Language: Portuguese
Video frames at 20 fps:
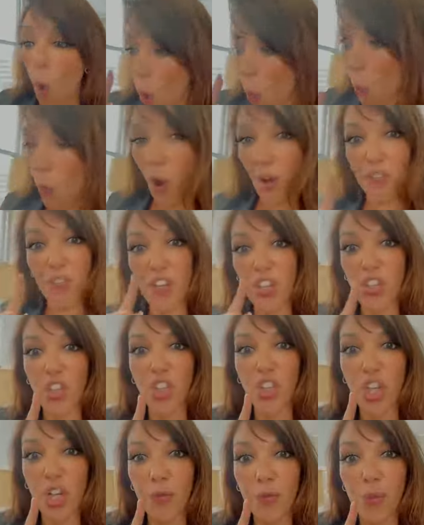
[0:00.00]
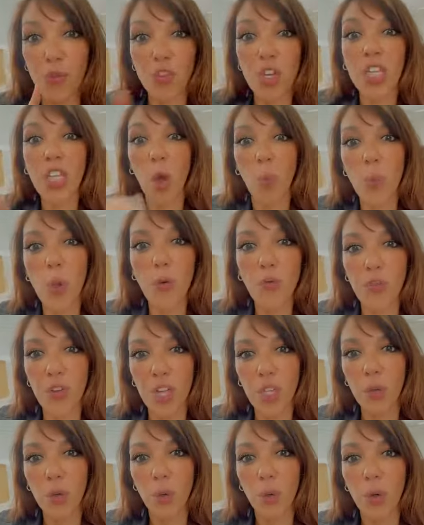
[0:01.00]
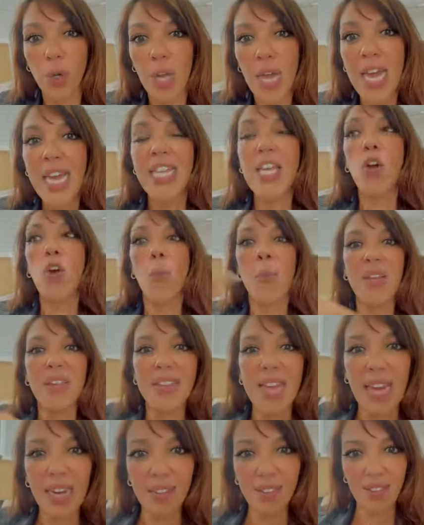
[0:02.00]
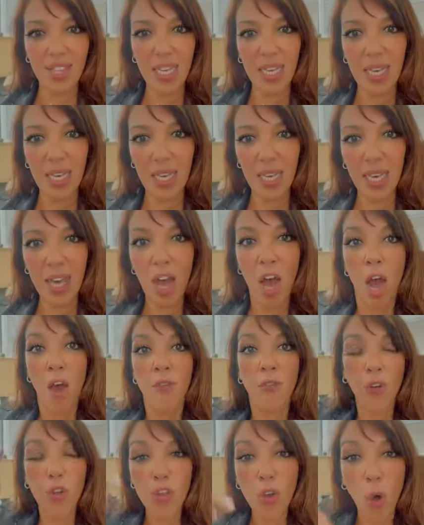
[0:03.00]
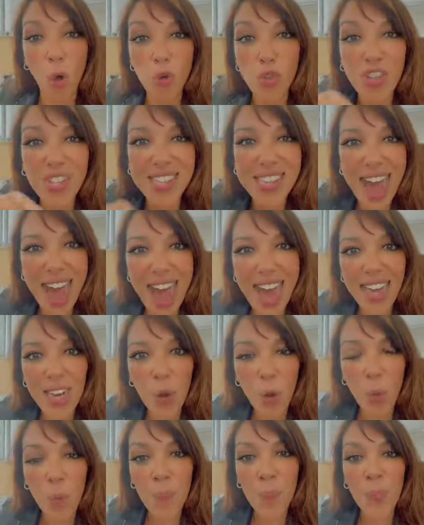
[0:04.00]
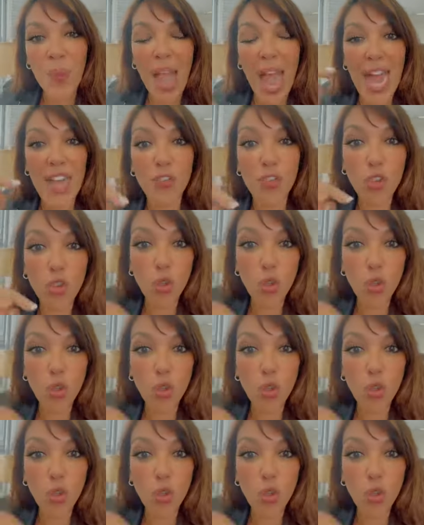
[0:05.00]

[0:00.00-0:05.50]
homoafetivos que estão me ouvindo, que começaram a seguir, usaram a